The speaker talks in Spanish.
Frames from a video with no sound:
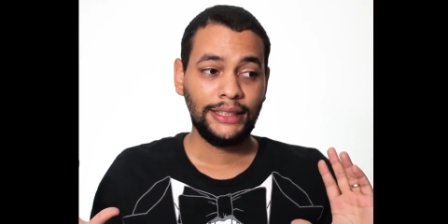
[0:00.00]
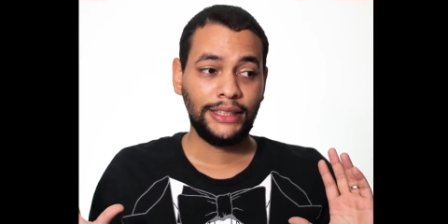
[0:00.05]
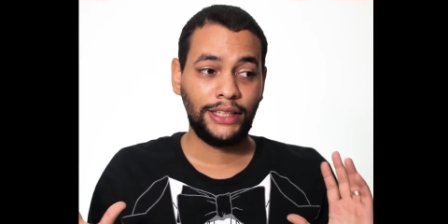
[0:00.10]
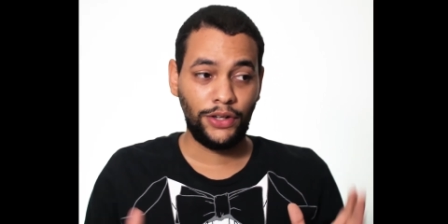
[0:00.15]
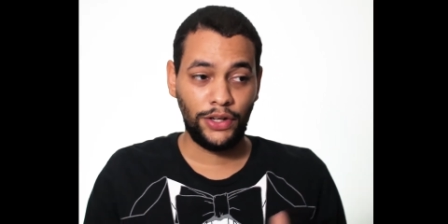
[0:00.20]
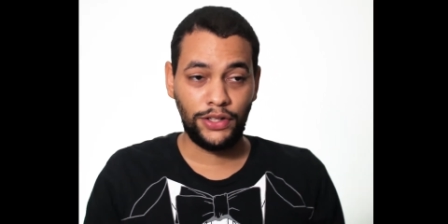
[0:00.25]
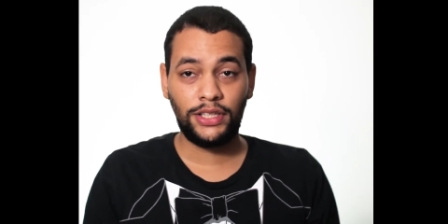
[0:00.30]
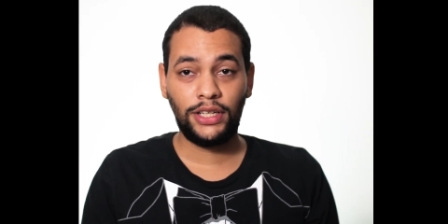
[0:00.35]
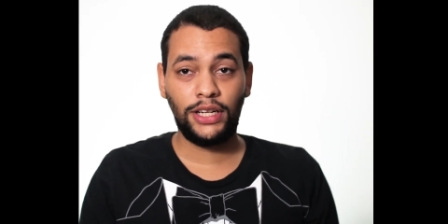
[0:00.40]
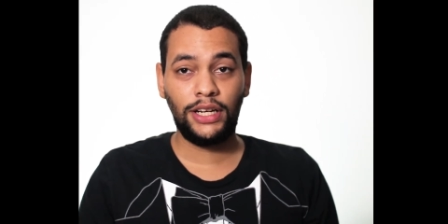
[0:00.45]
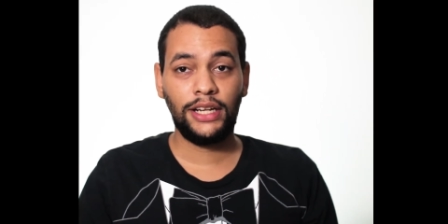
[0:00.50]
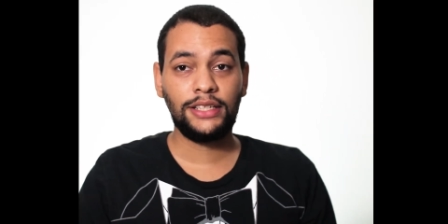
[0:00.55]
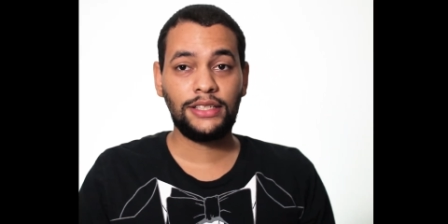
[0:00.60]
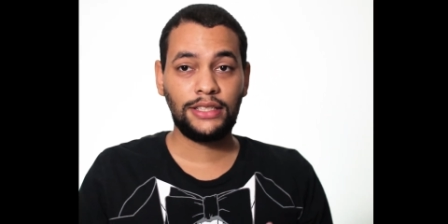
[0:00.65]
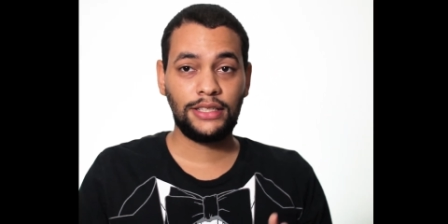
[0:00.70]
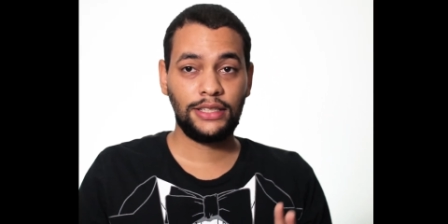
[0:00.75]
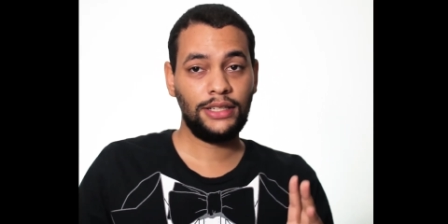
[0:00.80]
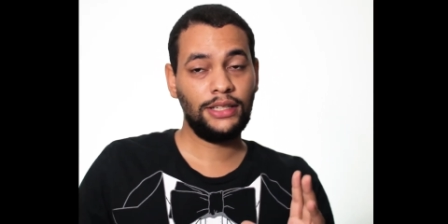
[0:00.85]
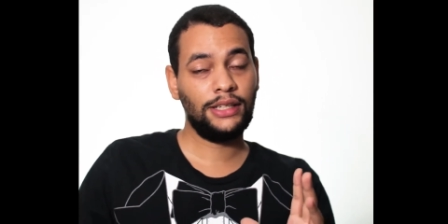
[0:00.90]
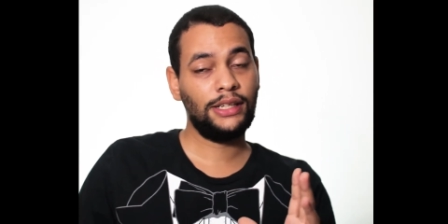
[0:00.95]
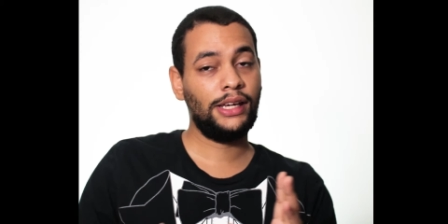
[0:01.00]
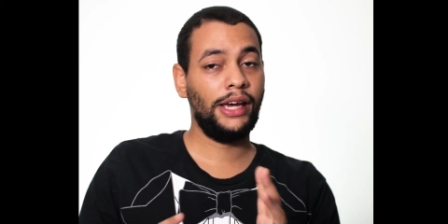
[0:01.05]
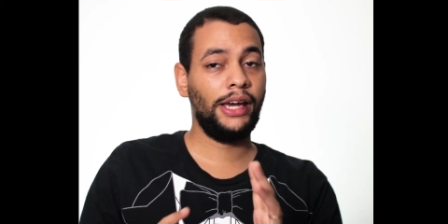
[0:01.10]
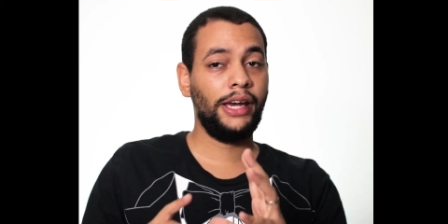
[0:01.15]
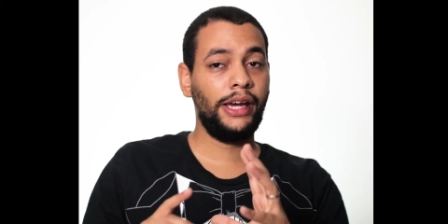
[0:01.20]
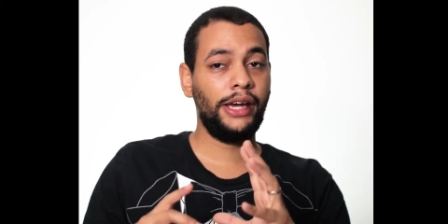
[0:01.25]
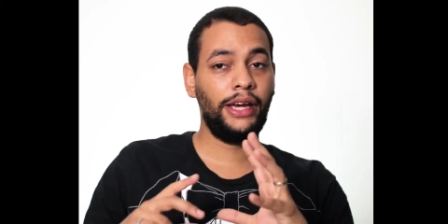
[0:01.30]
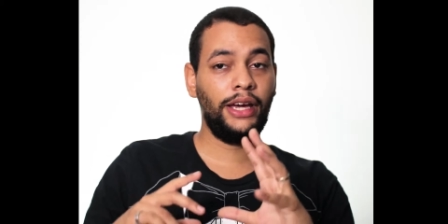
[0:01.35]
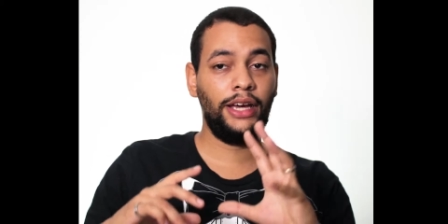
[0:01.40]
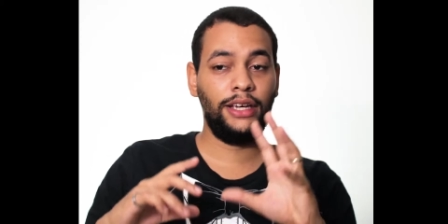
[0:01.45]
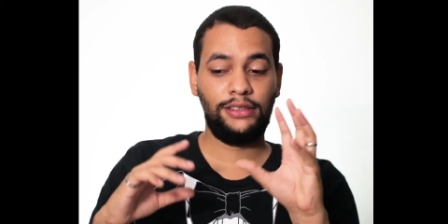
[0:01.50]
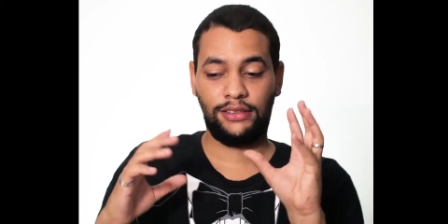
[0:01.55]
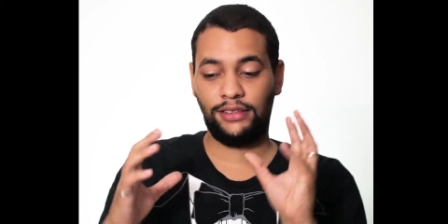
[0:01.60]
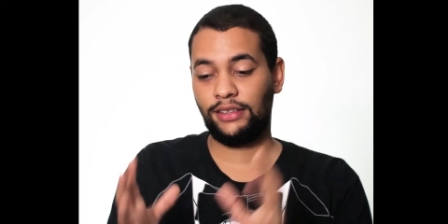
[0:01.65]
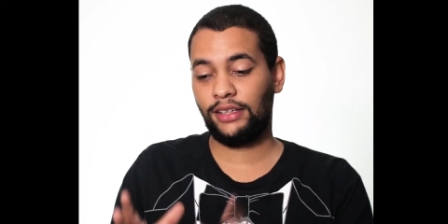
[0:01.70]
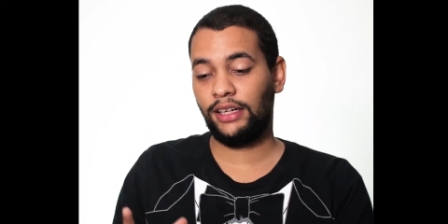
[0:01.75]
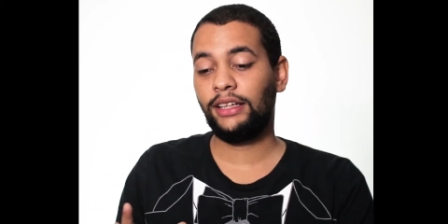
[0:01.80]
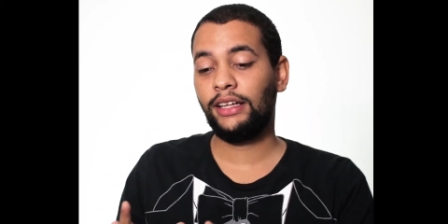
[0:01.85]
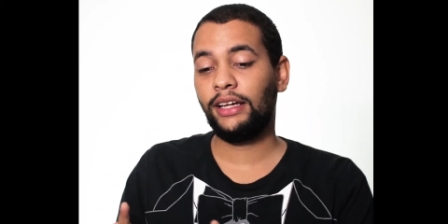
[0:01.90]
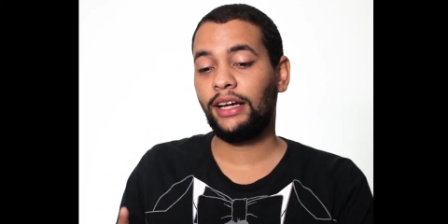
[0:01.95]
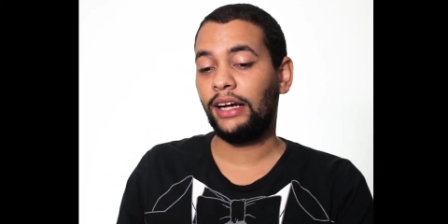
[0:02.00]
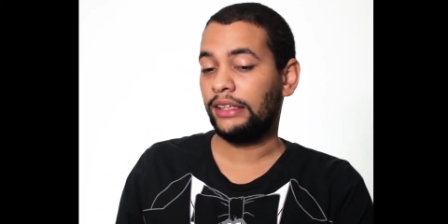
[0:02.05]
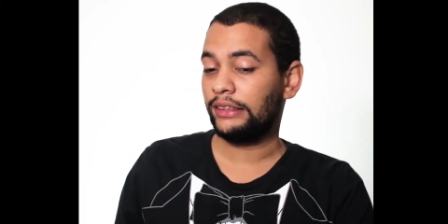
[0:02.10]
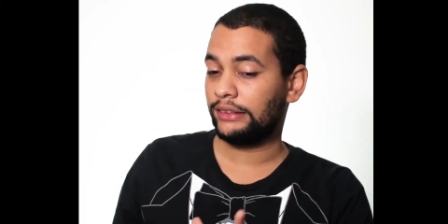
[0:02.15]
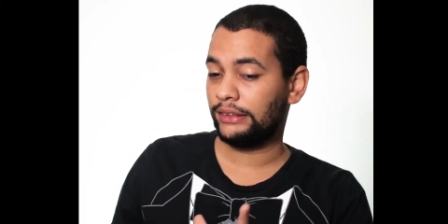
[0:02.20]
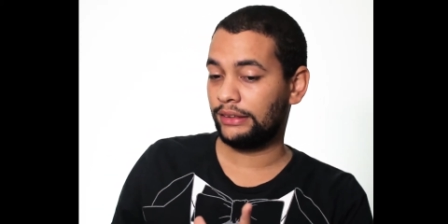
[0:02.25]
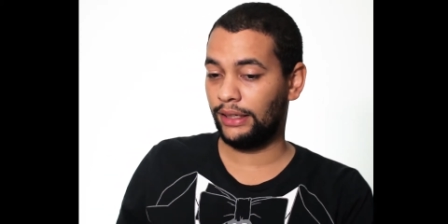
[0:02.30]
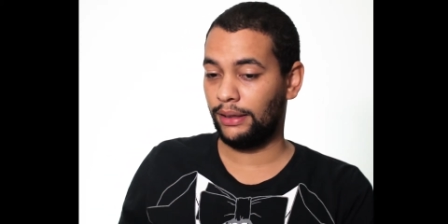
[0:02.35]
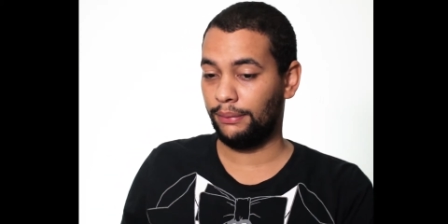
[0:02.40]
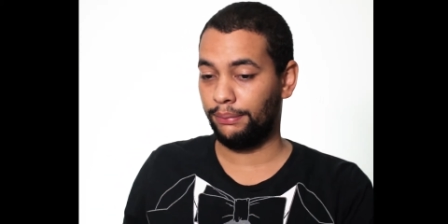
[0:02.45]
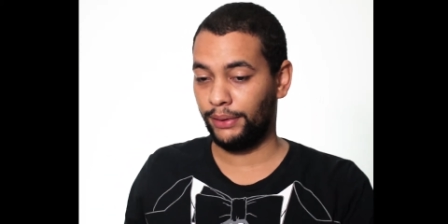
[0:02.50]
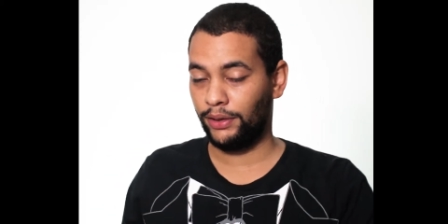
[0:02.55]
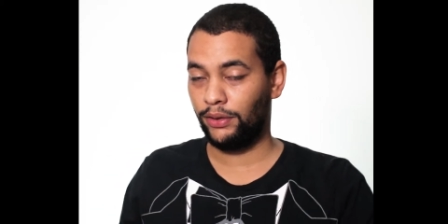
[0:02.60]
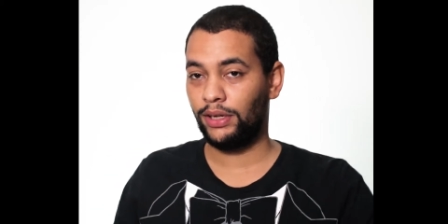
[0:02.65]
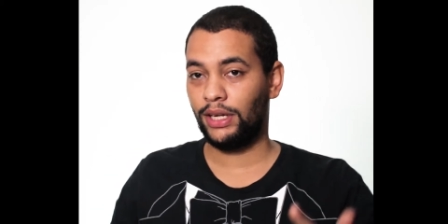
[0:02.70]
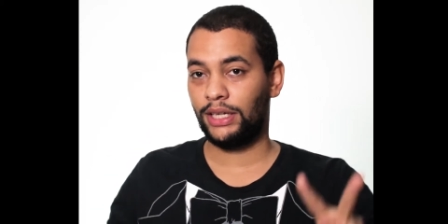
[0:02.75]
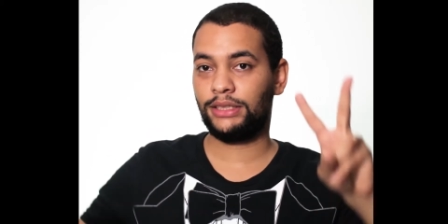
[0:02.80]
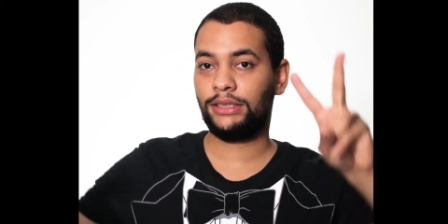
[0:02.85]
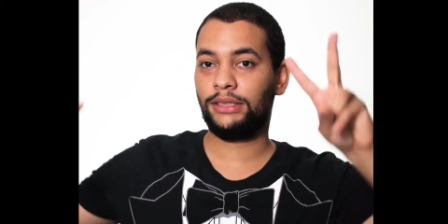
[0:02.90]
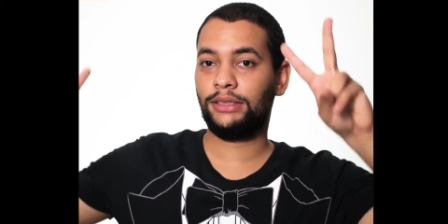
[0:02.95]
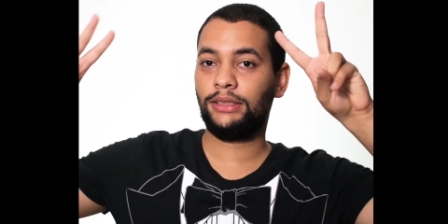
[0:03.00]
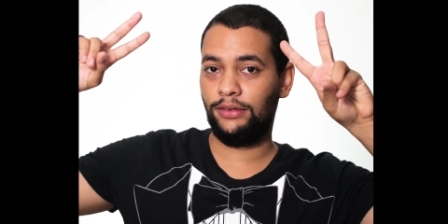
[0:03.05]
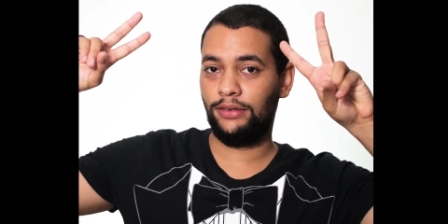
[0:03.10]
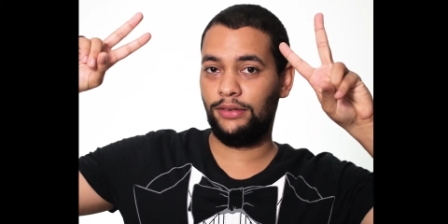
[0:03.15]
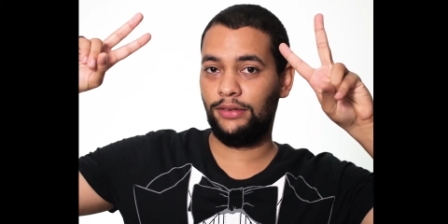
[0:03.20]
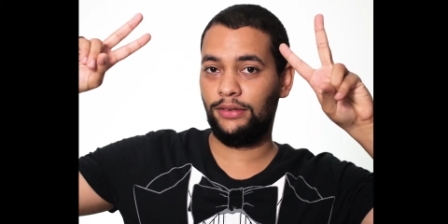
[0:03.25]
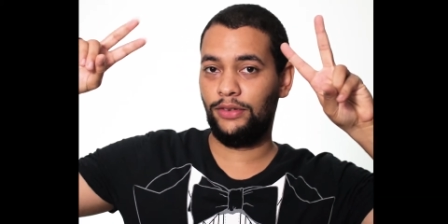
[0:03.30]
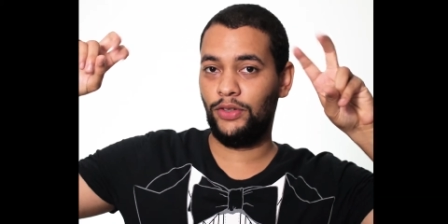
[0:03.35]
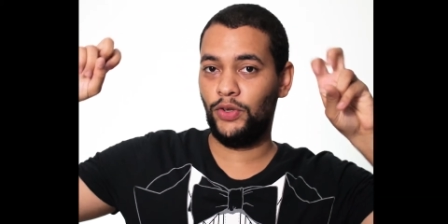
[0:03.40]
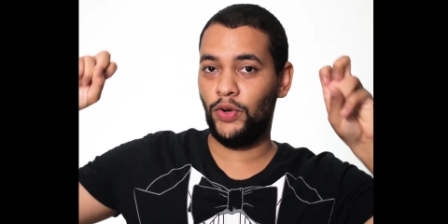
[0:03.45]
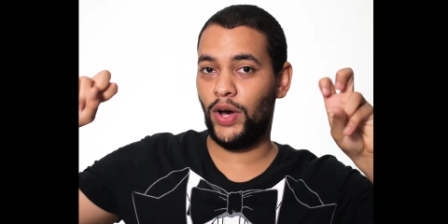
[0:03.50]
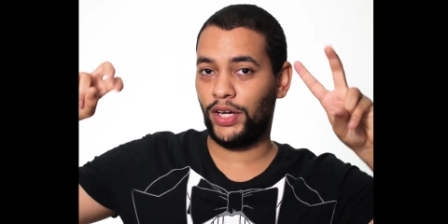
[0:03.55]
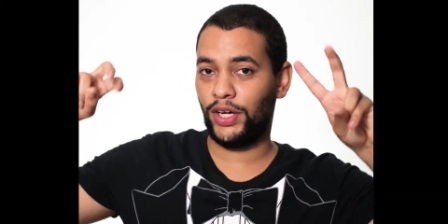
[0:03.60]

quiero decirles que estas críticas de películas no